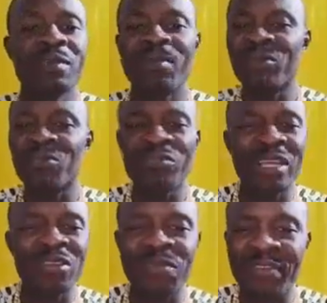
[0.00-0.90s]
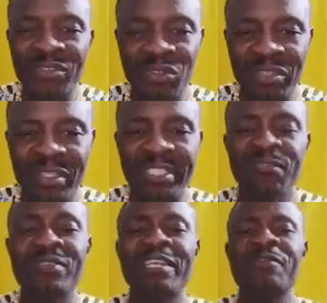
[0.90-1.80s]
pas que vous allez le faire sortir. Si
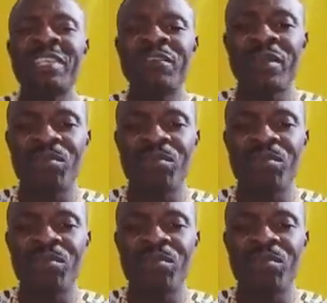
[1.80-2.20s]
vous, êtes, vous avez un